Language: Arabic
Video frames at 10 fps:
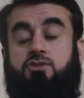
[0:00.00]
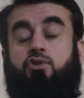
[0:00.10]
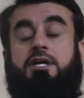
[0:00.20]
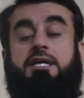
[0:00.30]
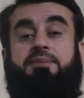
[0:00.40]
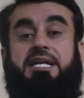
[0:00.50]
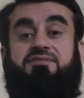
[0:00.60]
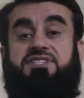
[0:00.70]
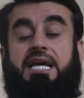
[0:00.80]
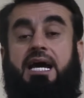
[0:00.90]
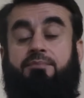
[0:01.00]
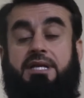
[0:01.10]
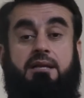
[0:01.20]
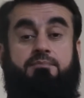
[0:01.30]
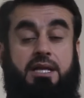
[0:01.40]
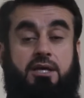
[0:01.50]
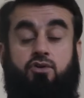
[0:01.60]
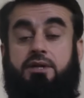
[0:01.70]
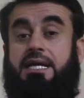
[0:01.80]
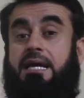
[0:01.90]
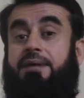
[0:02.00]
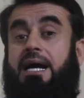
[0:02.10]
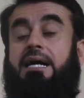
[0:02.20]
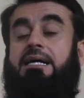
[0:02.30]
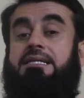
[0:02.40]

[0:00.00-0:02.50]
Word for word: تلقي بنفسها من البلكونه كما